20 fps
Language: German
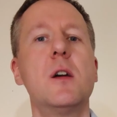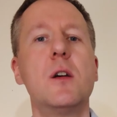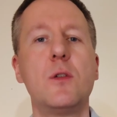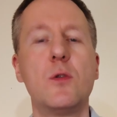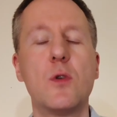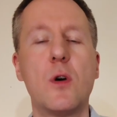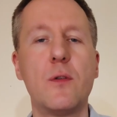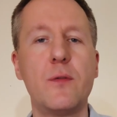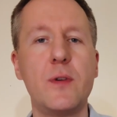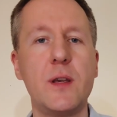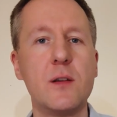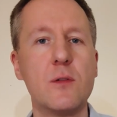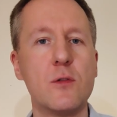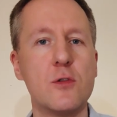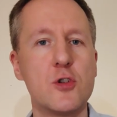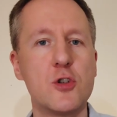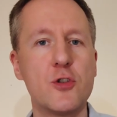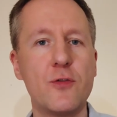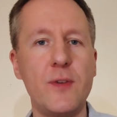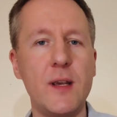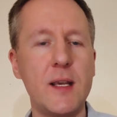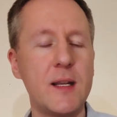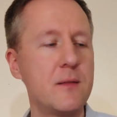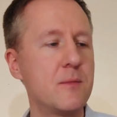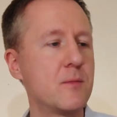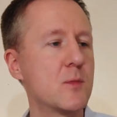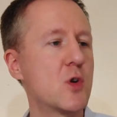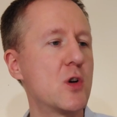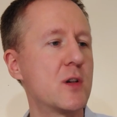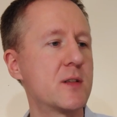Norwegen und
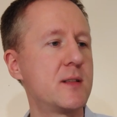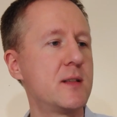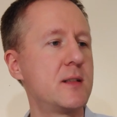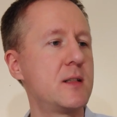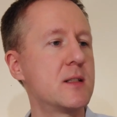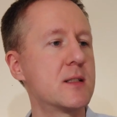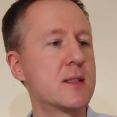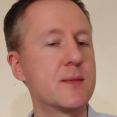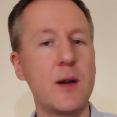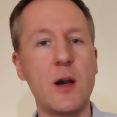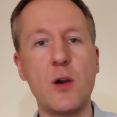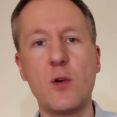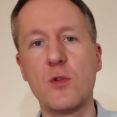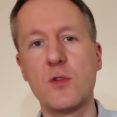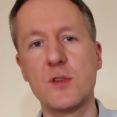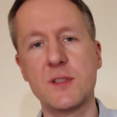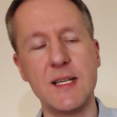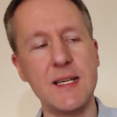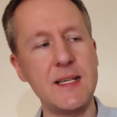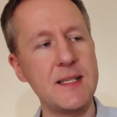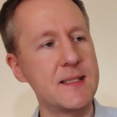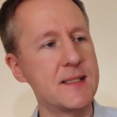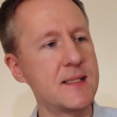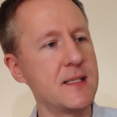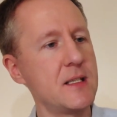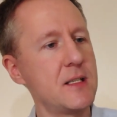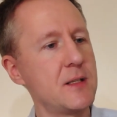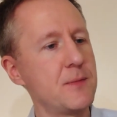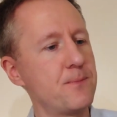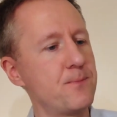Schweden, kostete 2,60
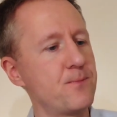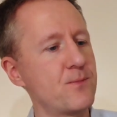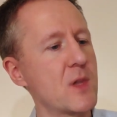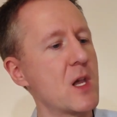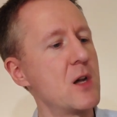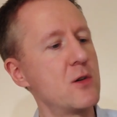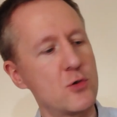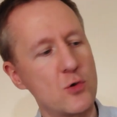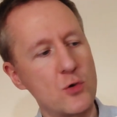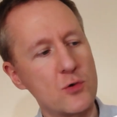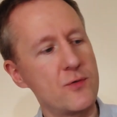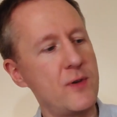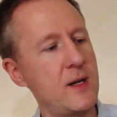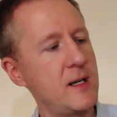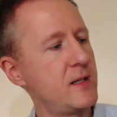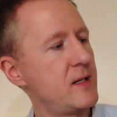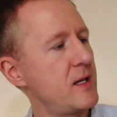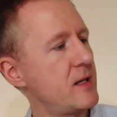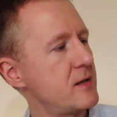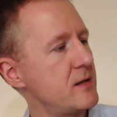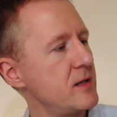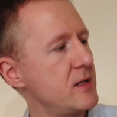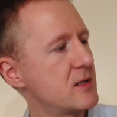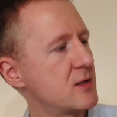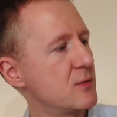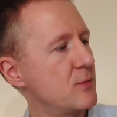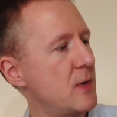Euro. Druckqualität nicht zu